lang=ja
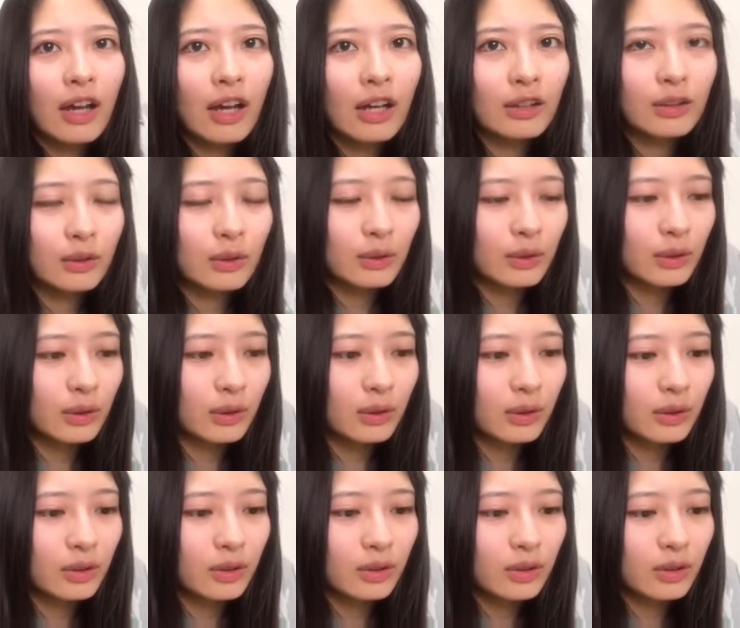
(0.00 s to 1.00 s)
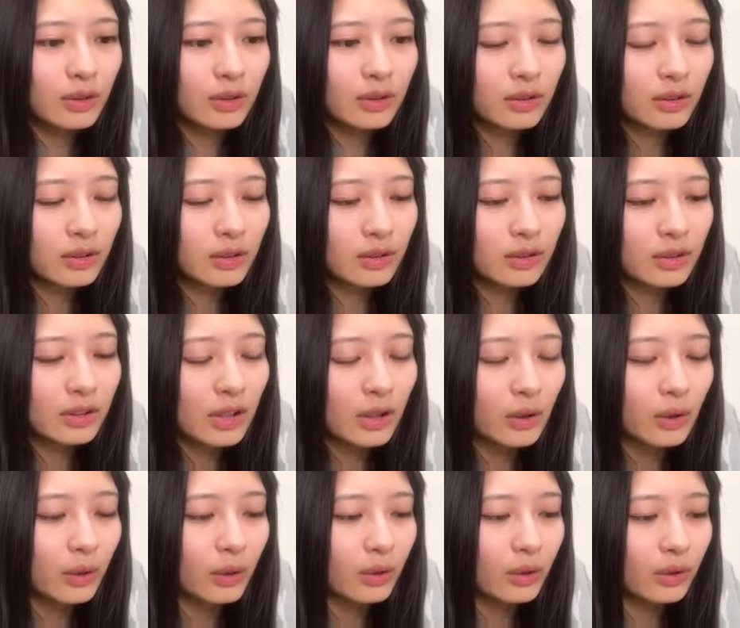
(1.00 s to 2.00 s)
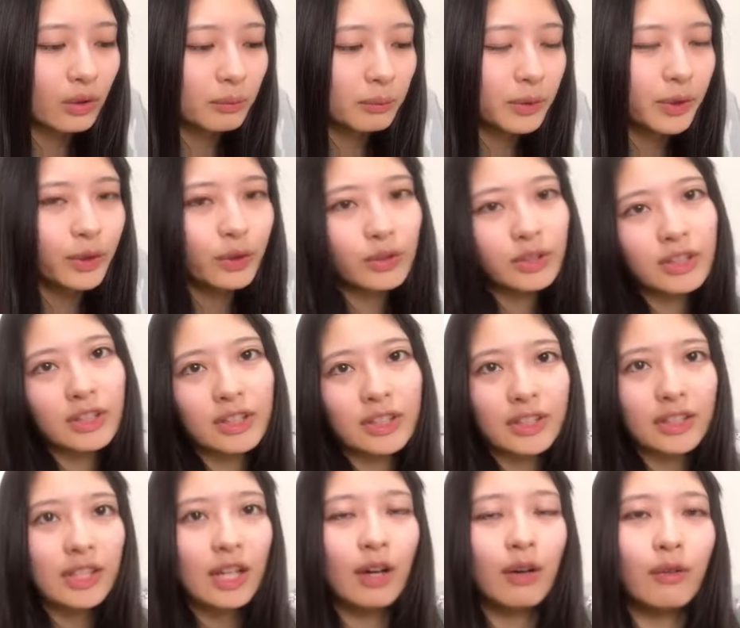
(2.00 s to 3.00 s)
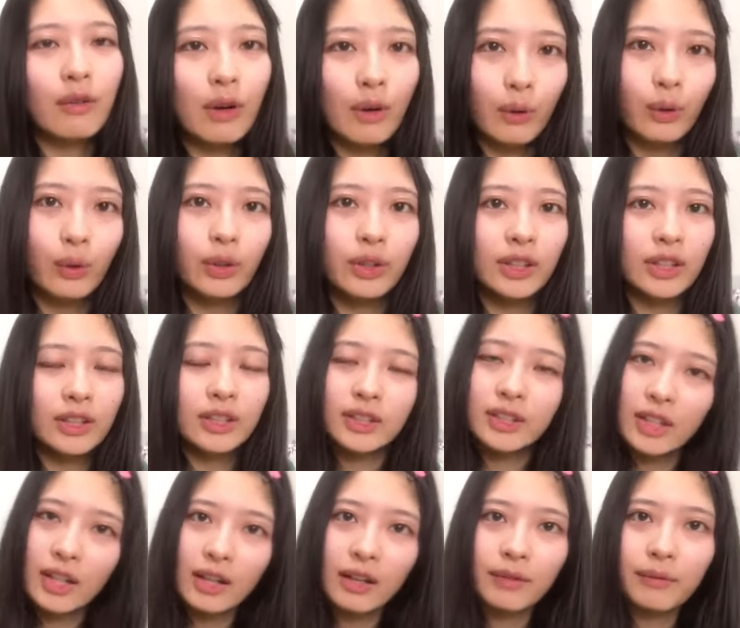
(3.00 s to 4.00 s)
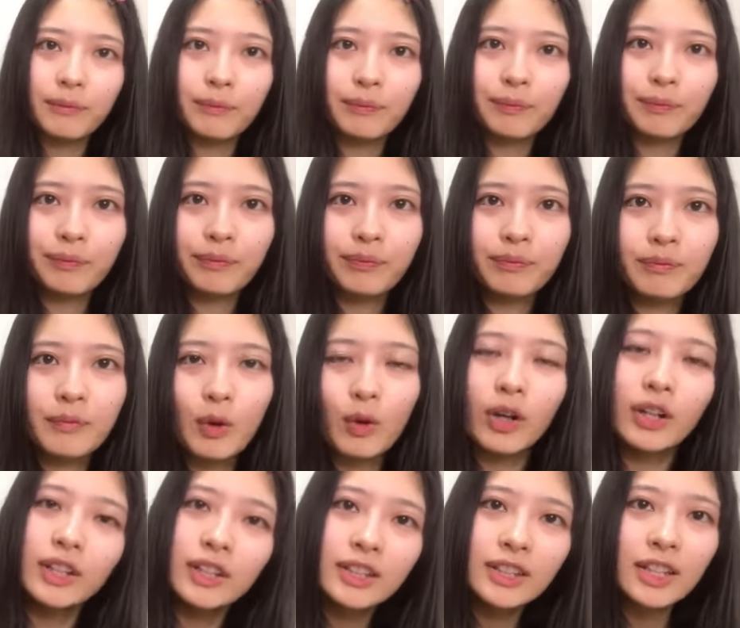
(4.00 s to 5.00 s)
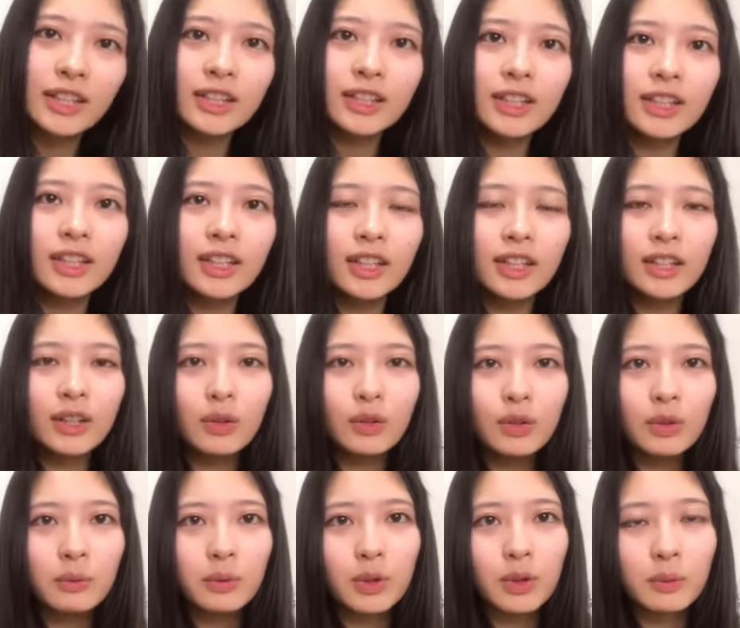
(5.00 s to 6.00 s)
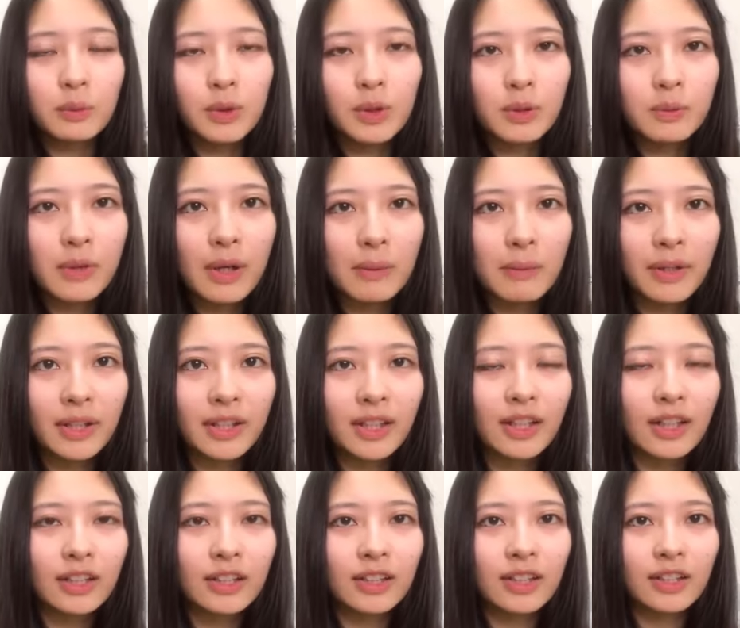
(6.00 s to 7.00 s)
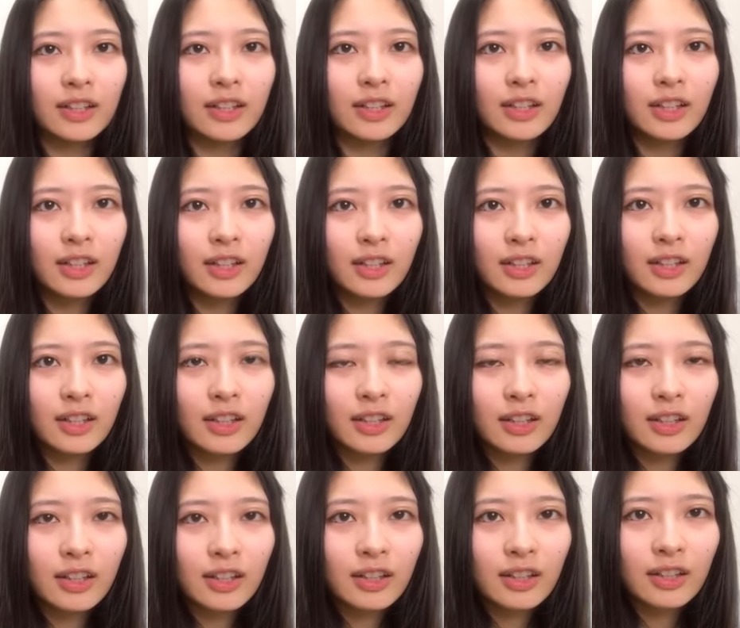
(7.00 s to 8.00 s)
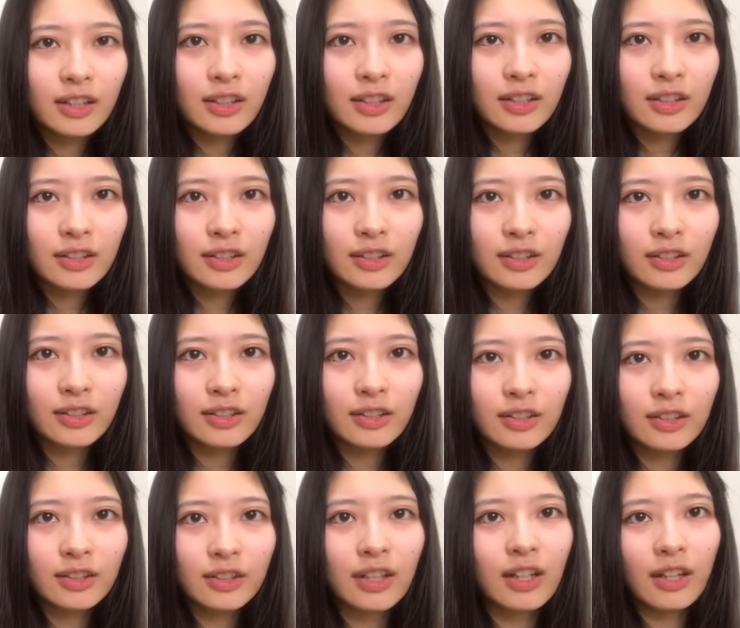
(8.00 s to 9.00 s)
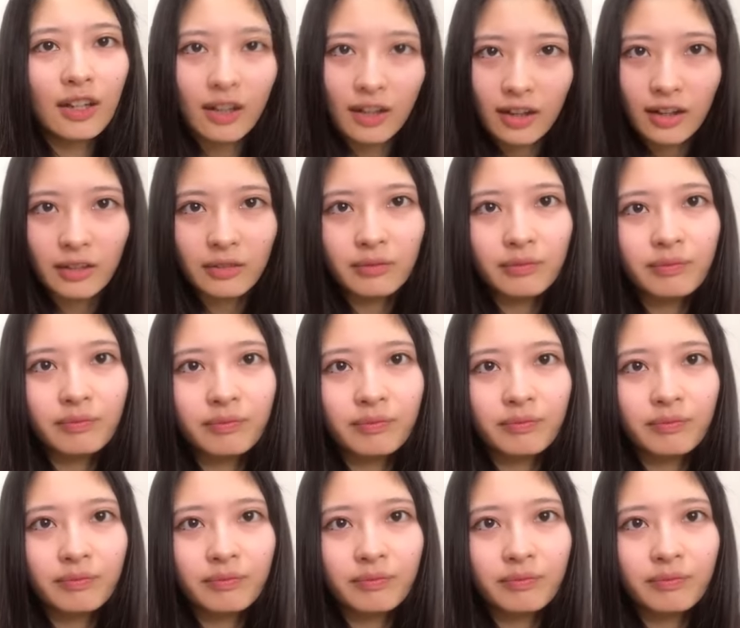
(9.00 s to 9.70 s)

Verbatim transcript: ああの結構名字にさんは多いですね。まあ、お話しさせていただいたこともそもそもあまりなかったりするから、